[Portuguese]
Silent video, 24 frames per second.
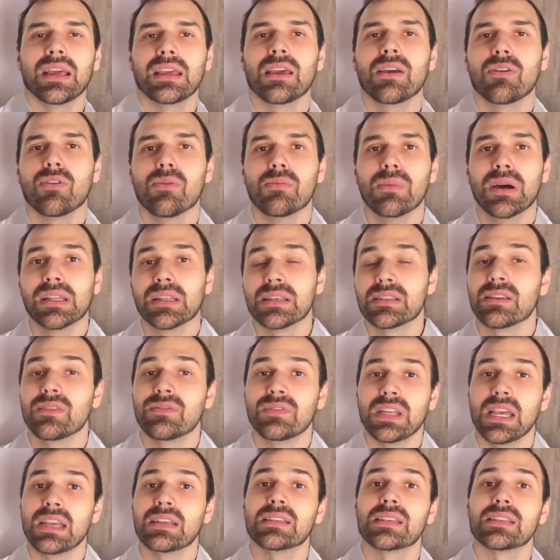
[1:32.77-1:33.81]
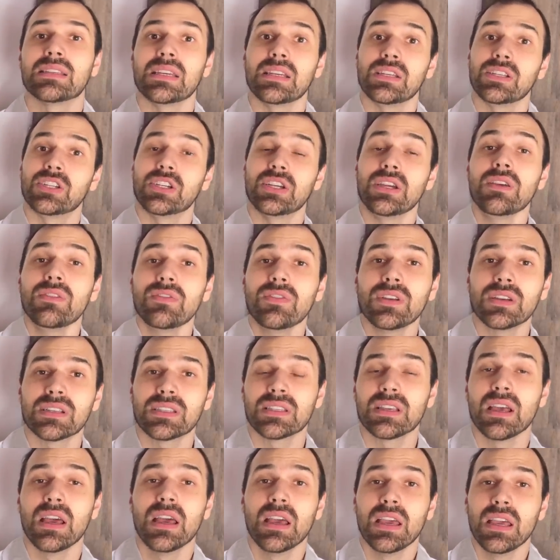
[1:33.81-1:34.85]
que comanda as evidências
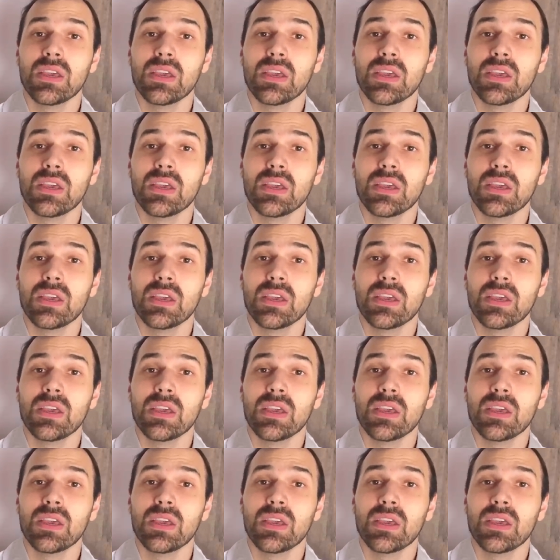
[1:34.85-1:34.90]
científicas,